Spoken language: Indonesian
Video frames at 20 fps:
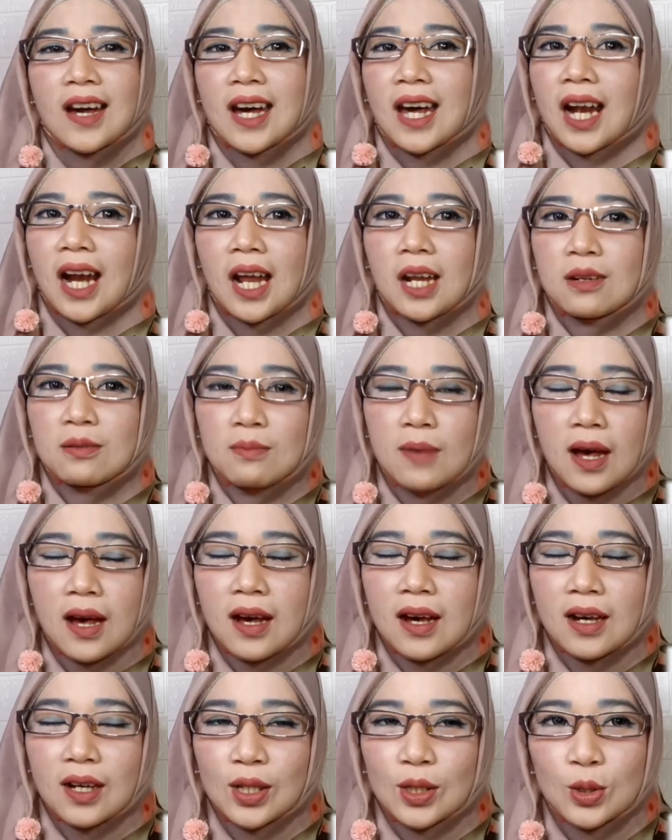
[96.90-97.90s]
keren
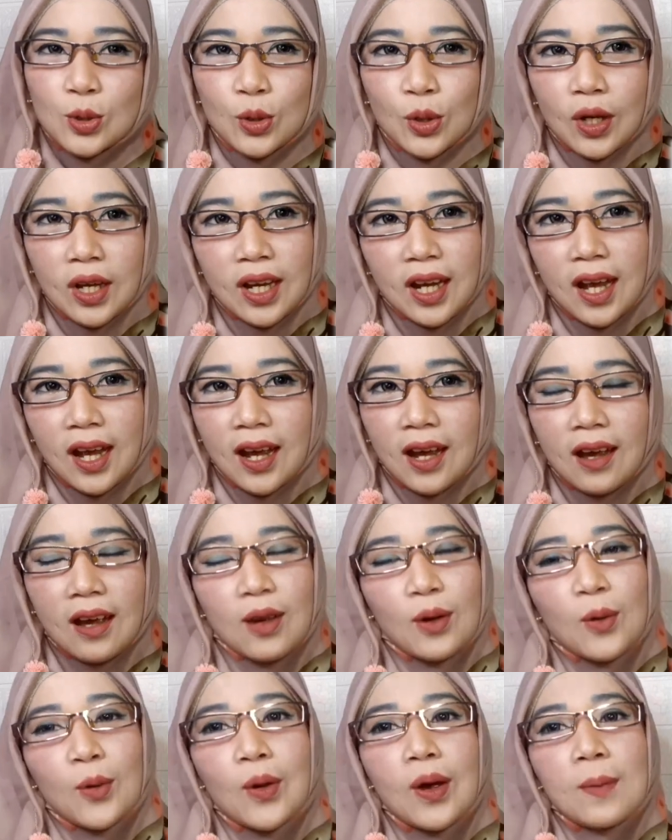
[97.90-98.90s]
banget cuy kayak
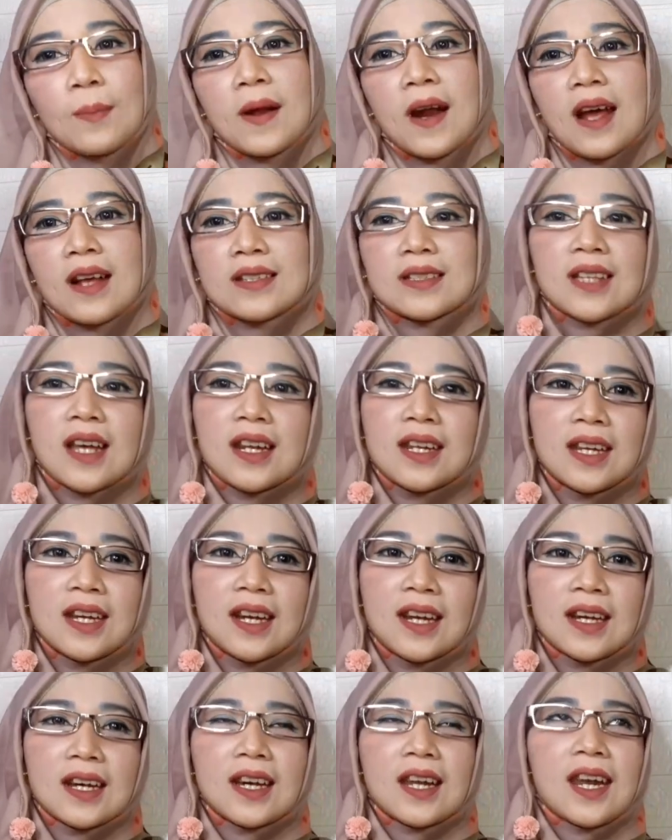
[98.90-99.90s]
gue berasa di
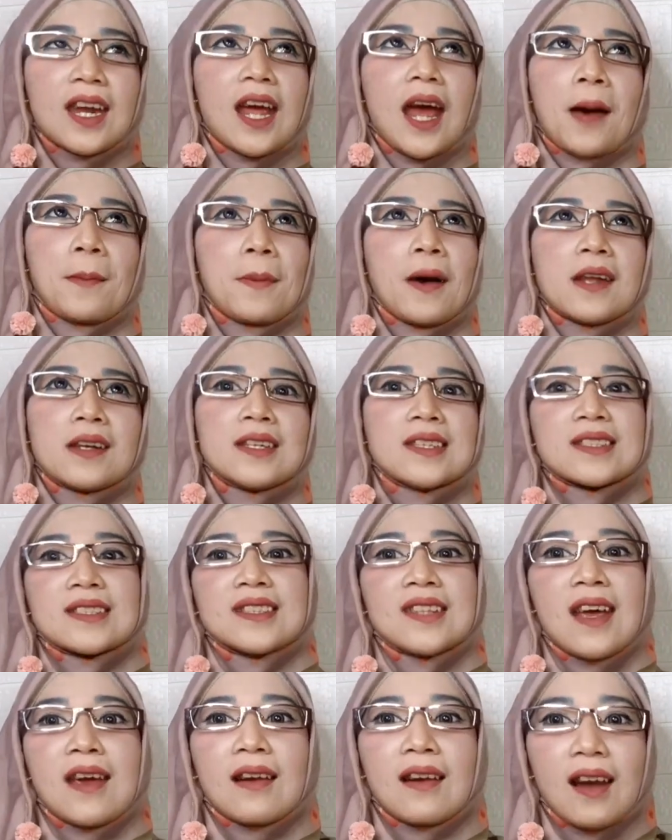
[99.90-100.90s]
negeri apa
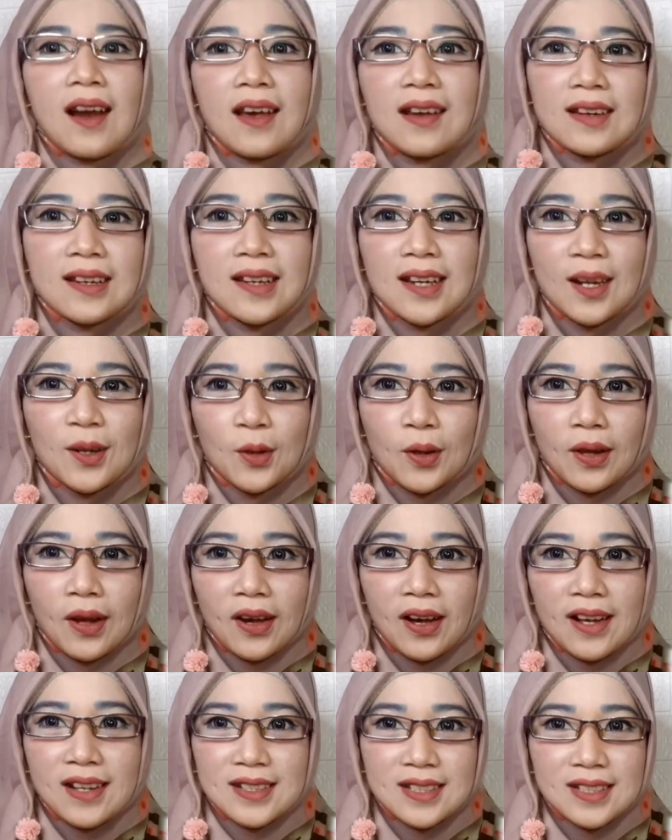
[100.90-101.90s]
Disneyland gitu tau
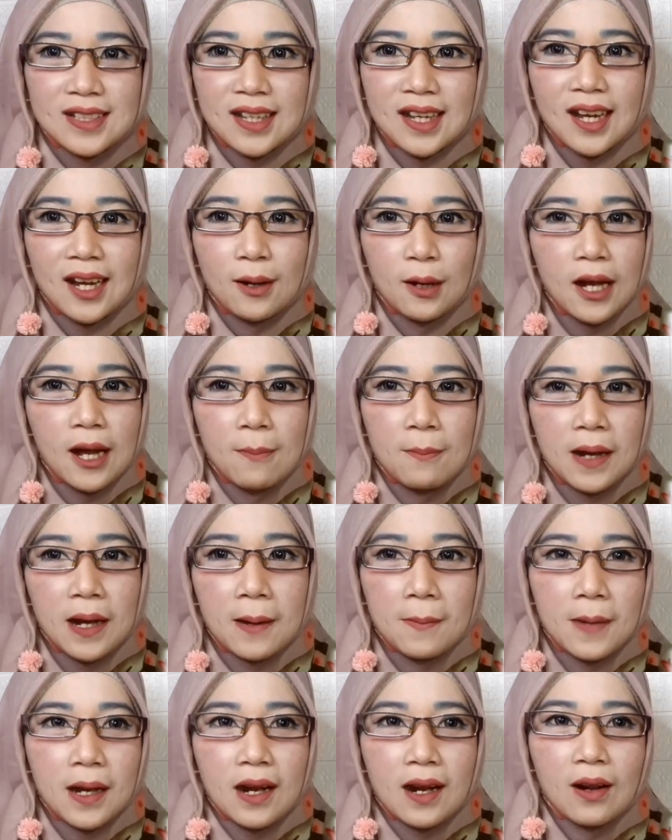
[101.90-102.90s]
gak sih dan
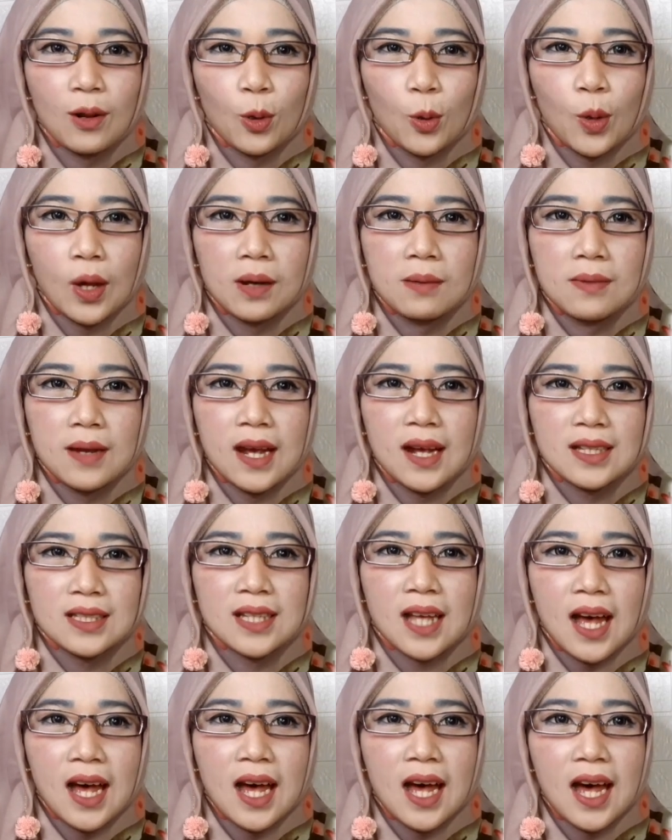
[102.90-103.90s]
benar-benar luar
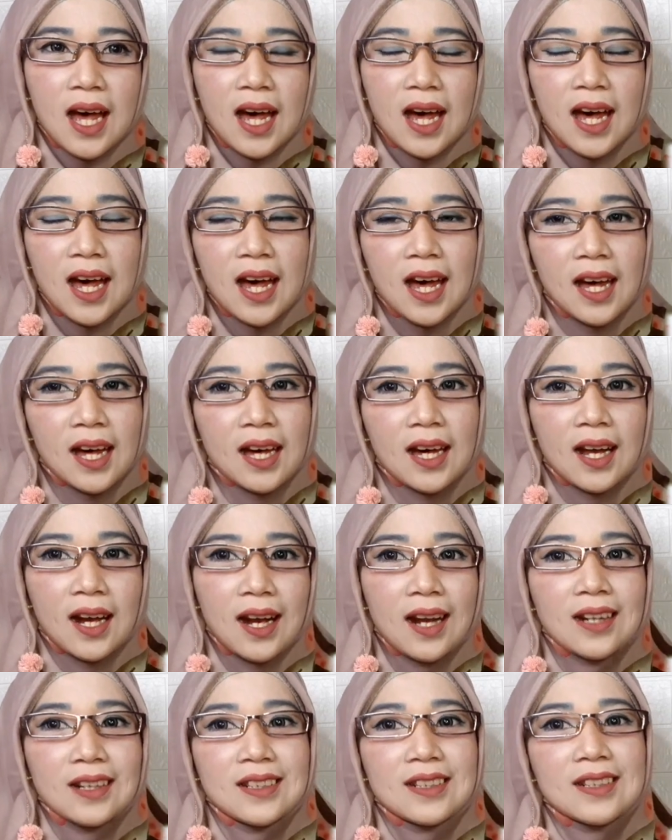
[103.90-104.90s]
biasa
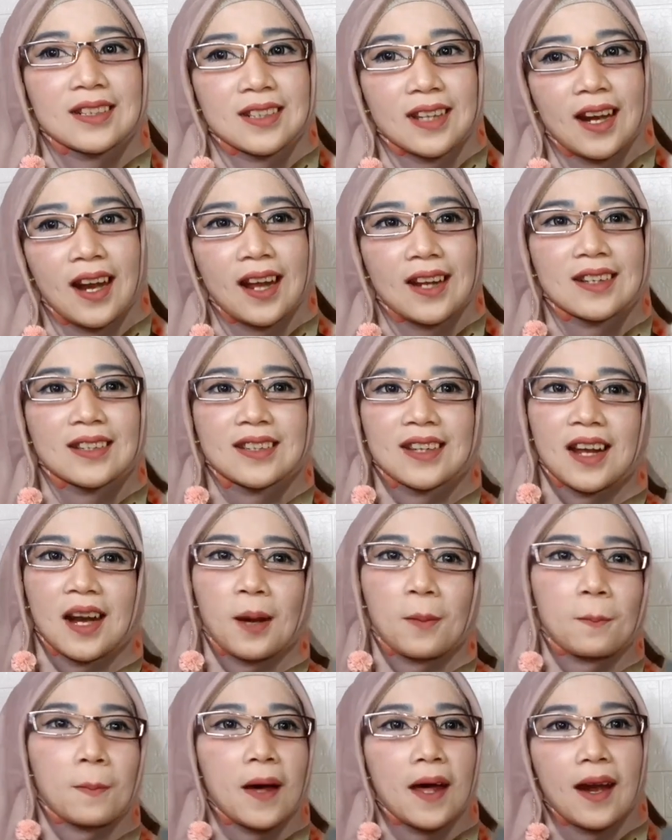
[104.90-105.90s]
keren keren
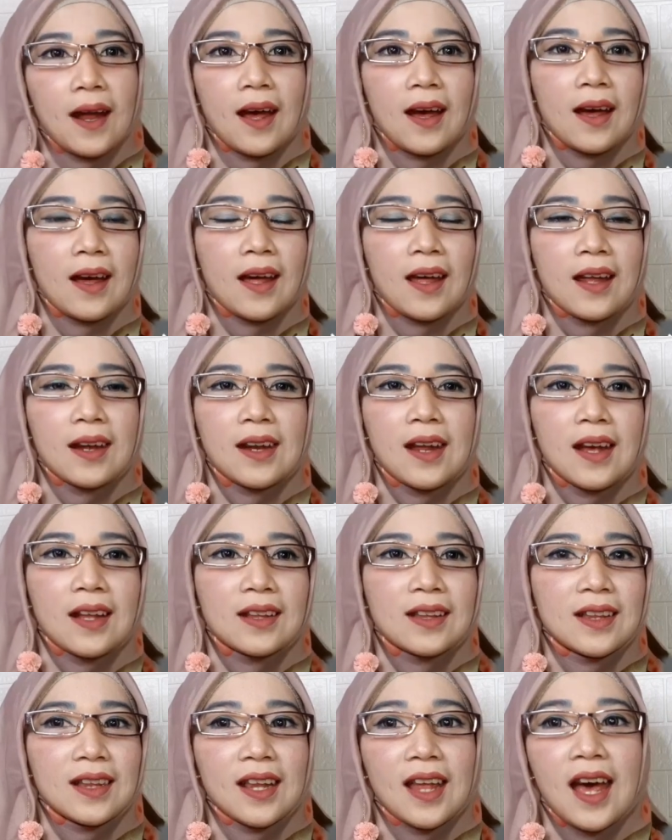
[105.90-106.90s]
keren parah
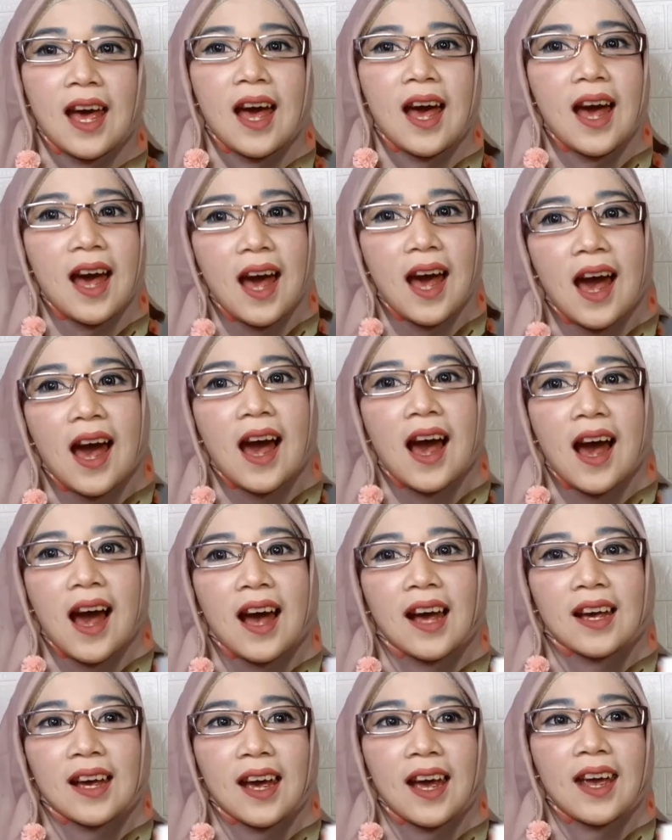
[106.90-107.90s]
dan
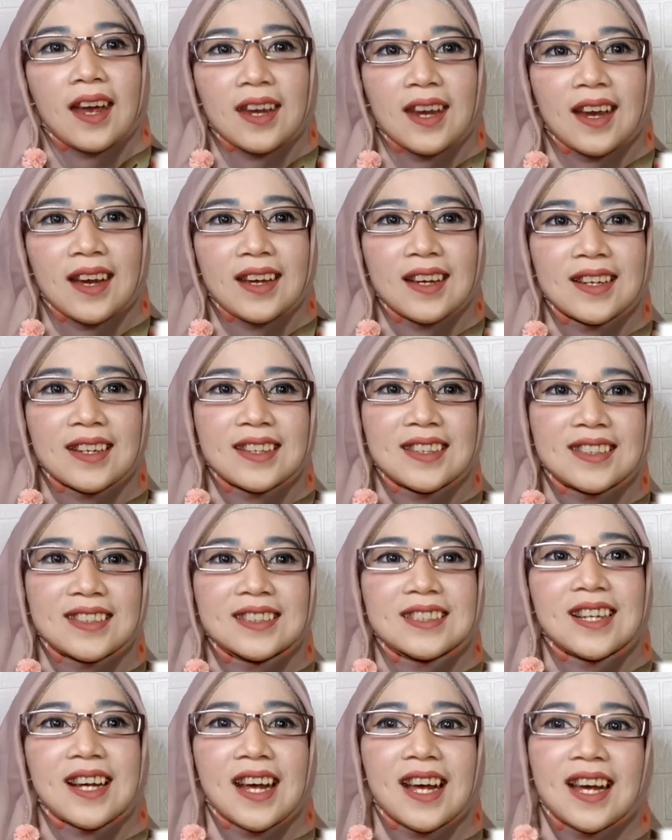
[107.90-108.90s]
kayaknya
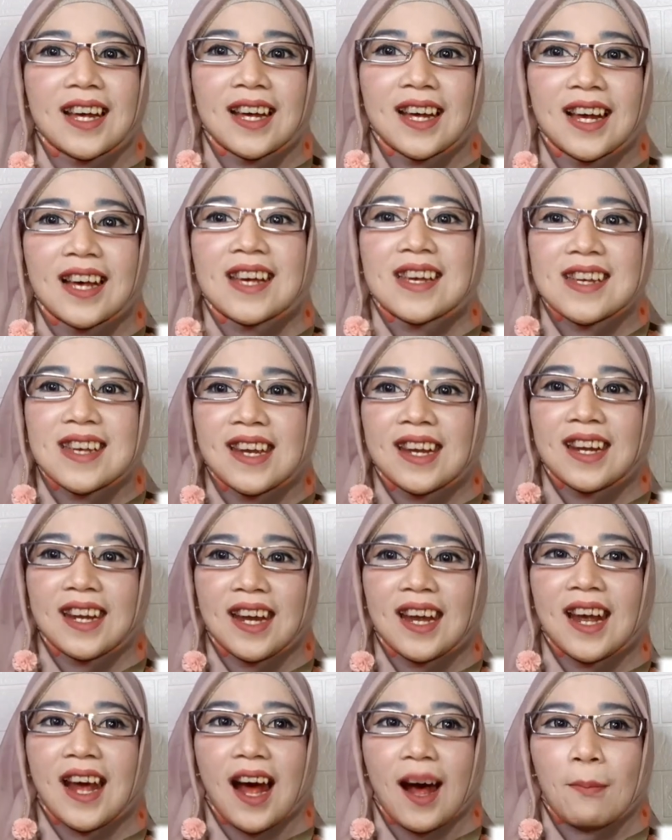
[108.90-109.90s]

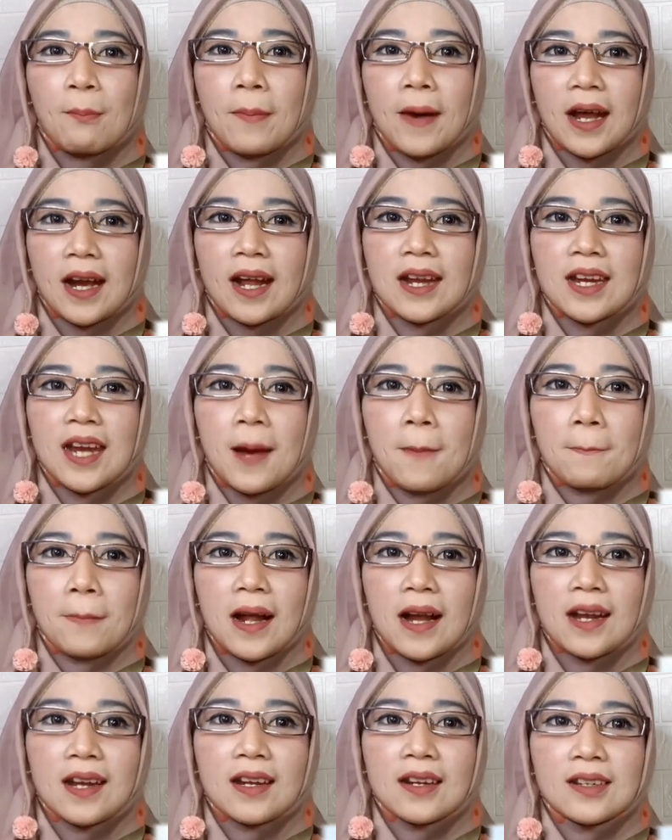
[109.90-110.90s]
ini para dia yang
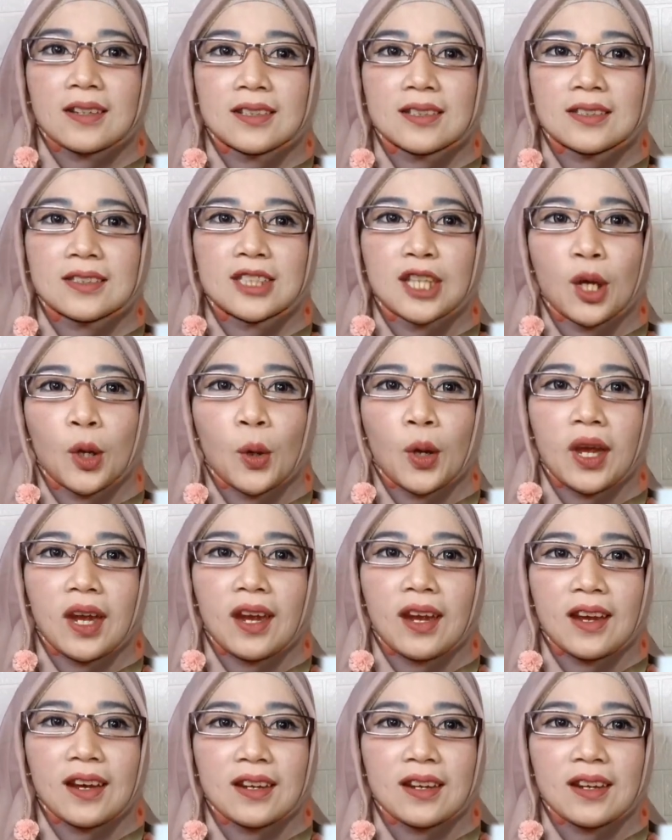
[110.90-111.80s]
paling cihui